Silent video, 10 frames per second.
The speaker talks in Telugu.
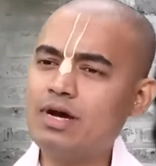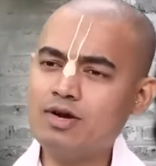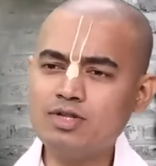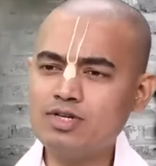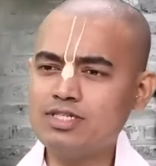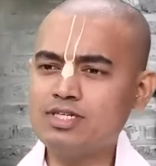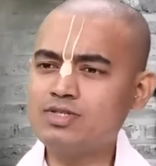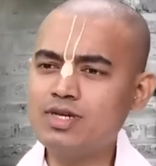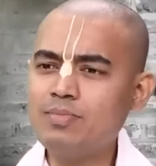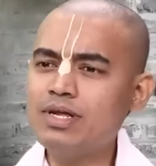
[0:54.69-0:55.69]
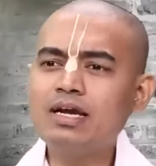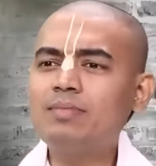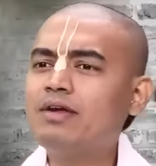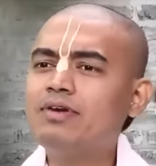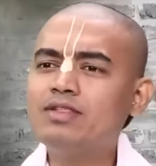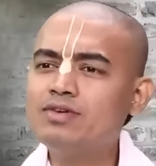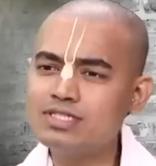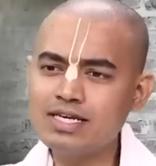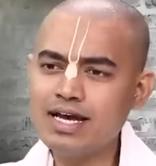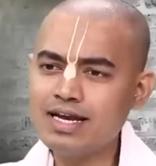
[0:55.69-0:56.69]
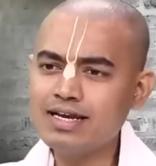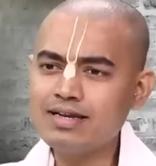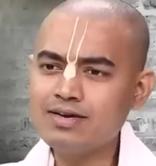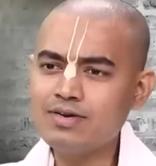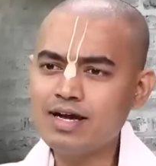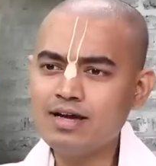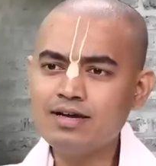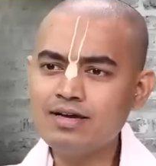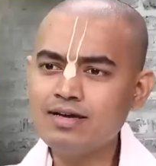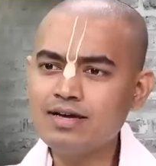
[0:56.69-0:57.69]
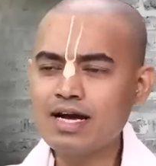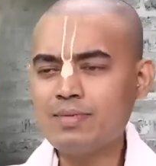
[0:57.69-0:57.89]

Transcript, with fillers: భగవంతుడు చేస్తున్నప్పుడు ఇంకా మనం ఎందుకు చేయాలి ఏంటి కూడా Hmm.